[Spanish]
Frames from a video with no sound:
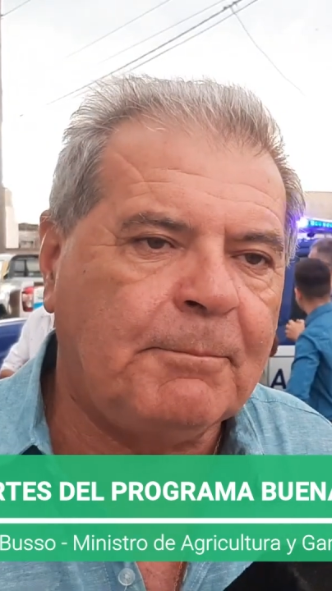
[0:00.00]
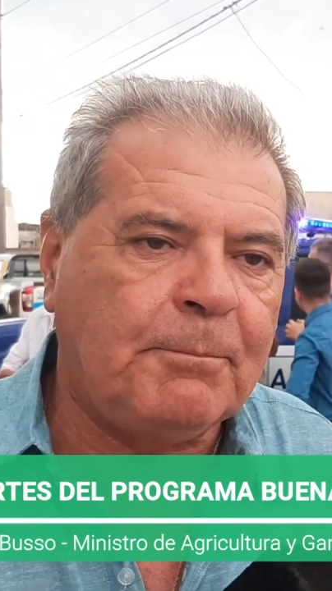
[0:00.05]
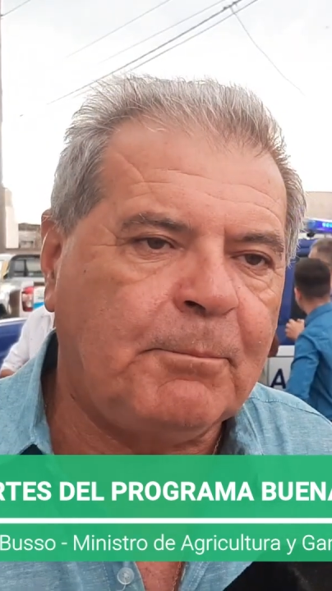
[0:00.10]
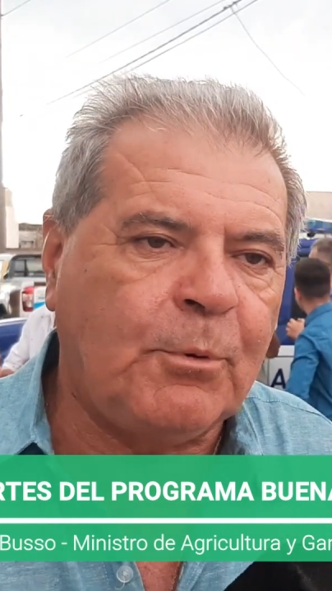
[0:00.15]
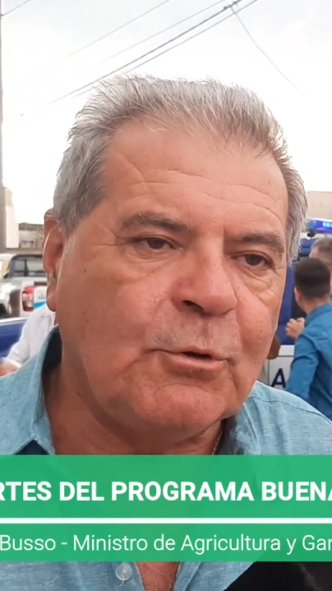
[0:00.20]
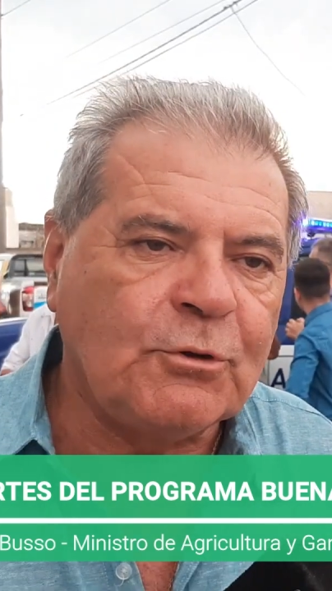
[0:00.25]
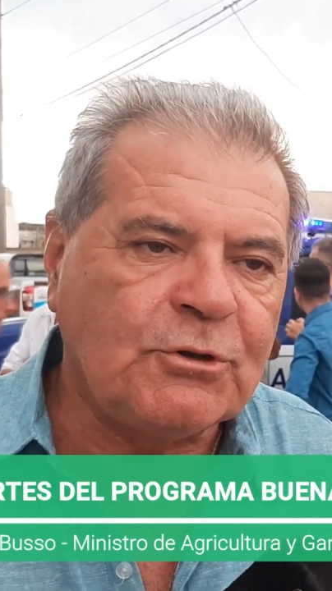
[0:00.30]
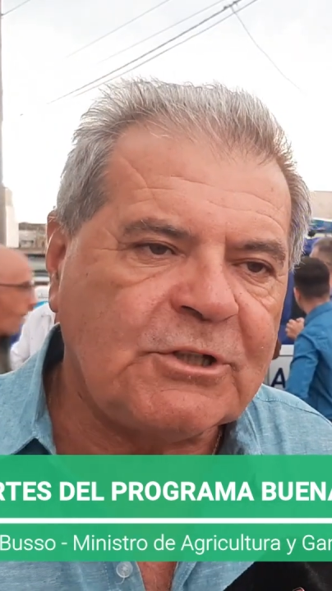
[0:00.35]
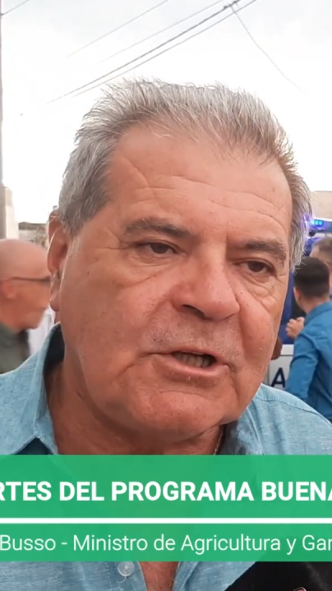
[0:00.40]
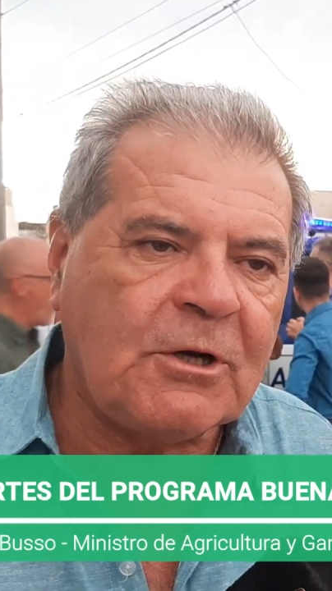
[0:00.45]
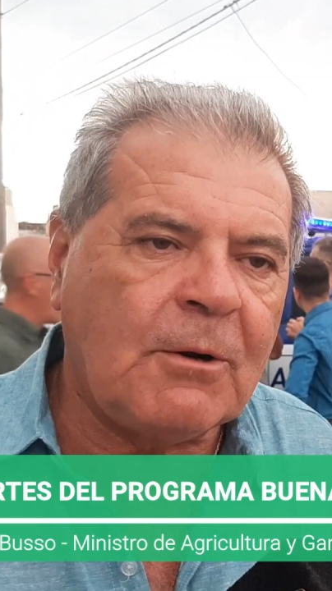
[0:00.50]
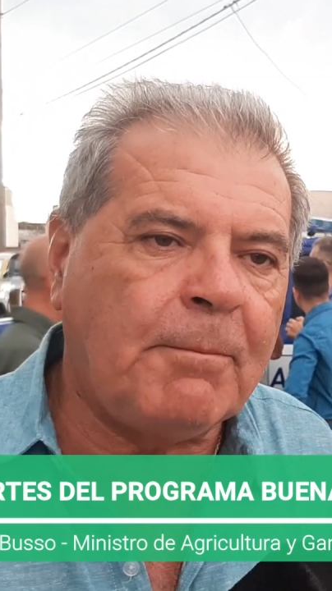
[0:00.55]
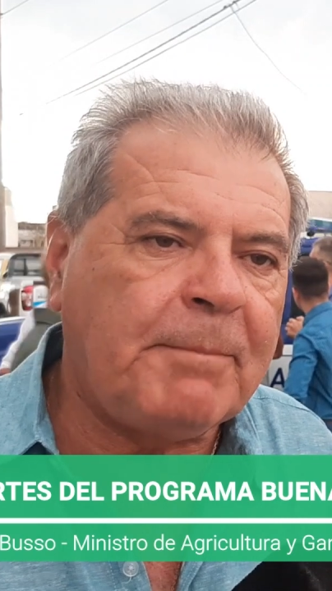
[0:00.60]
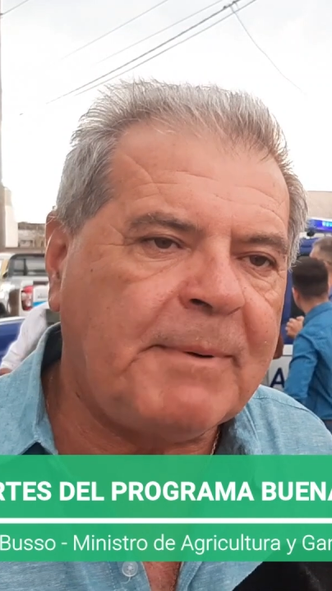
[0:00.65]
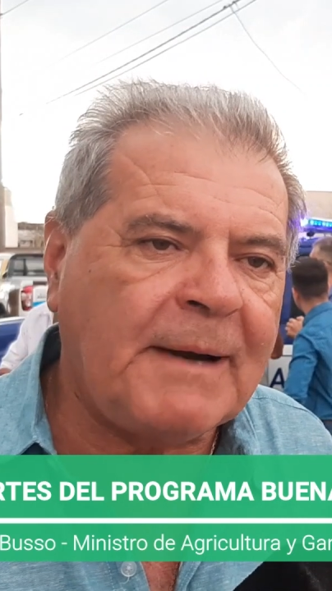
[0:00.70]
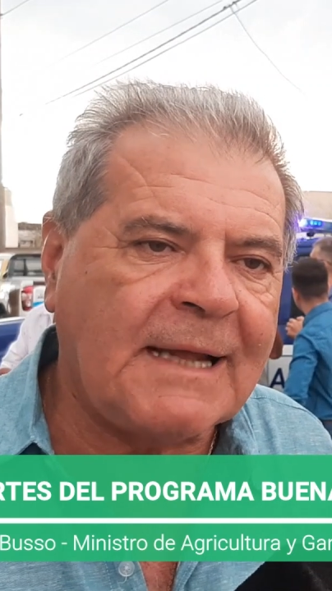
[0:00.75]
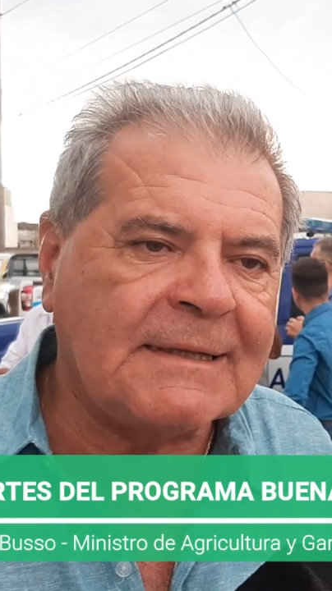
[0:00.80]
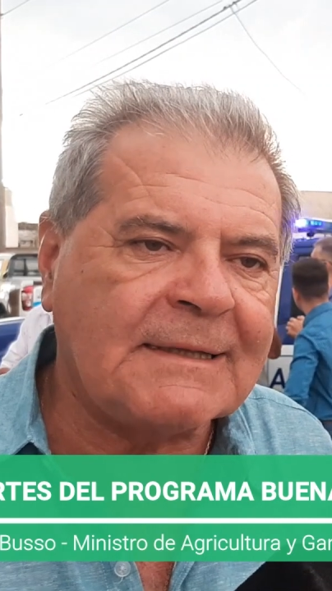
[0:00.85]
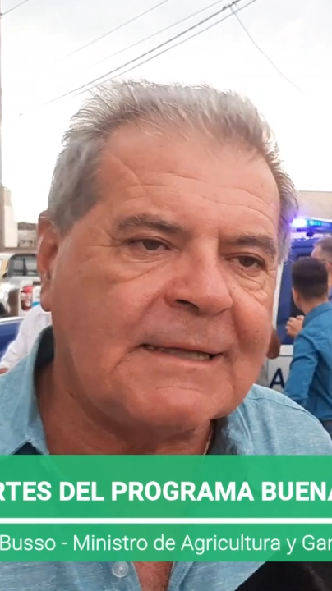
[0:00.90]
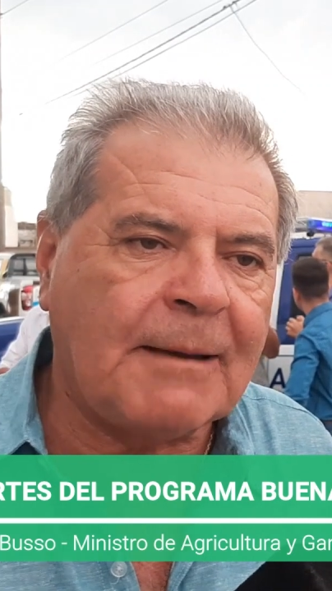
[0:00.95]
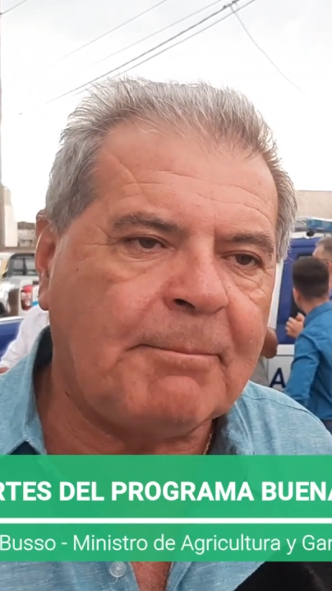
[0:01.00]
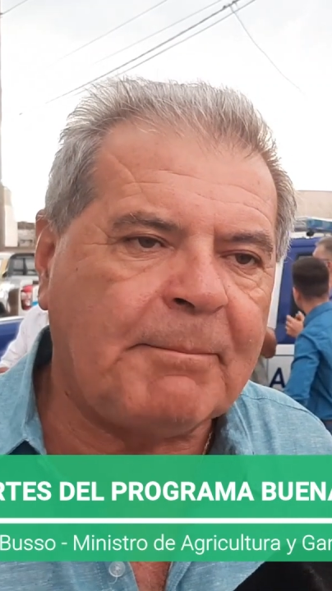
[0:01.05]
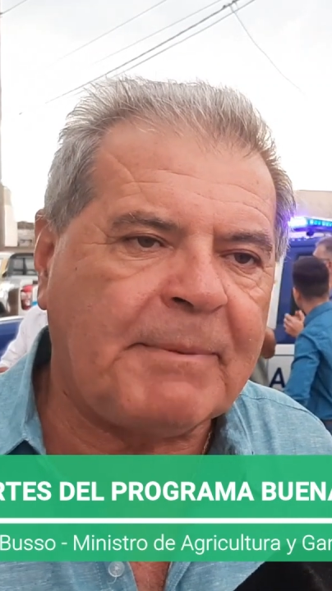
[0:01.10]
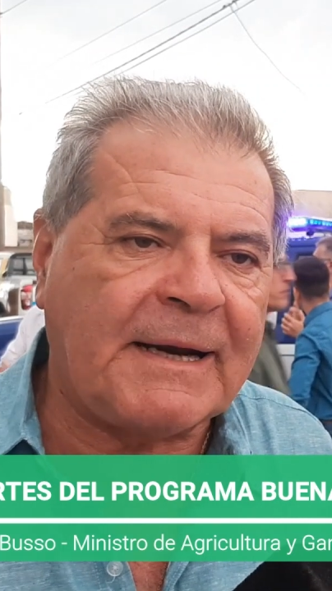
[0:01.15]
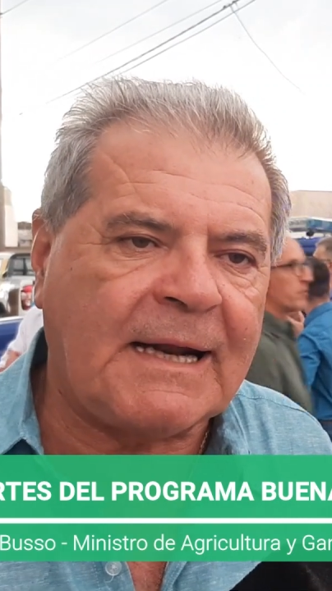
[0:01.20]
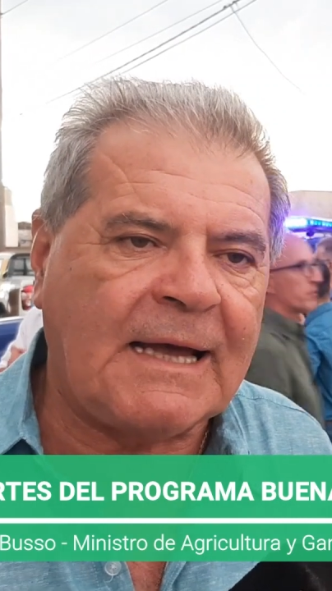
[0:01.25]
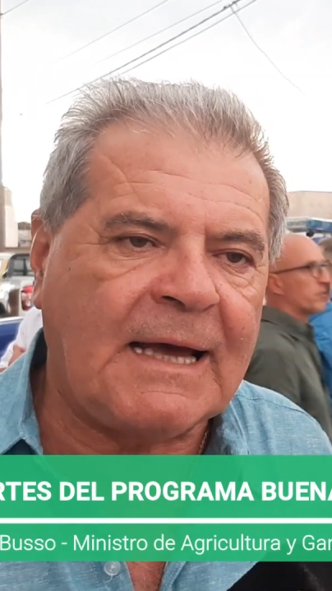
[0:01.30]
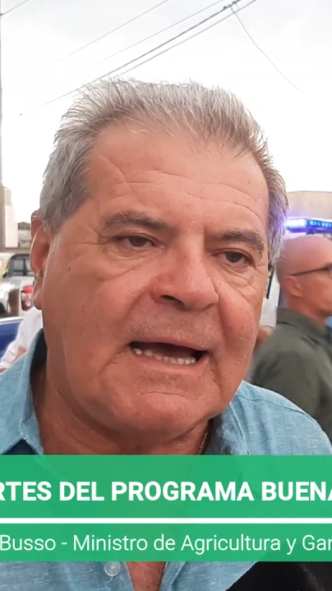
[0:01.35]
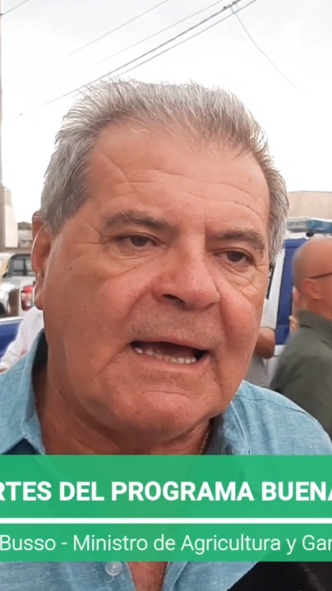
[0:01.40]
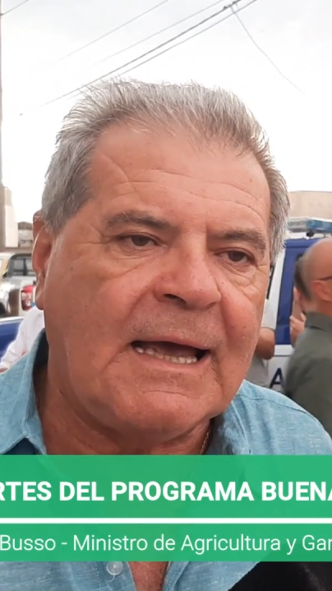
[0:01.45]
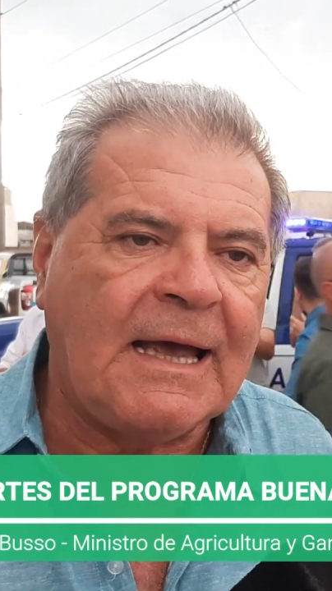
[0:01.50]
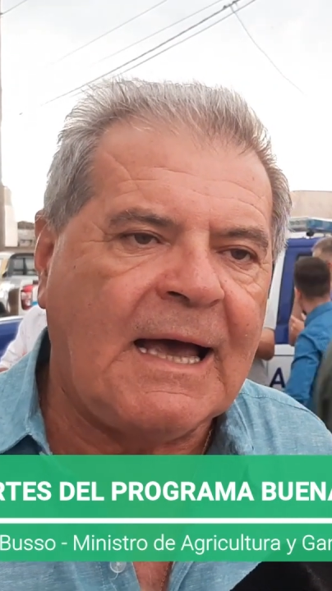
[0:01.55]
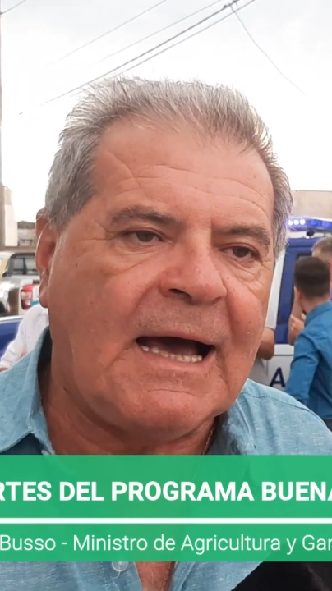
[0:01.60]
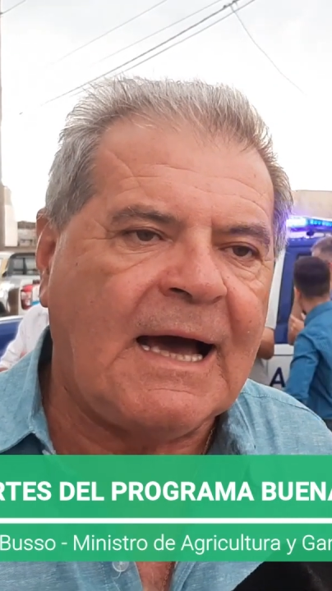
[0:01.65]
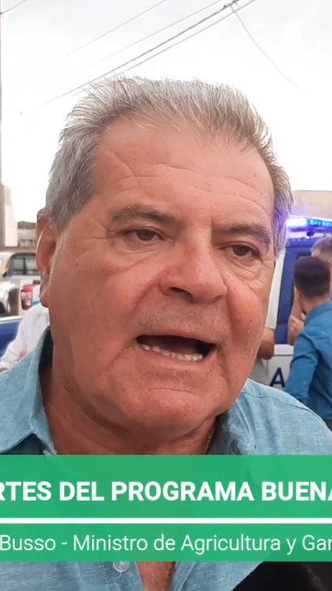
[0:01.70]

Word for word: pusieron plata para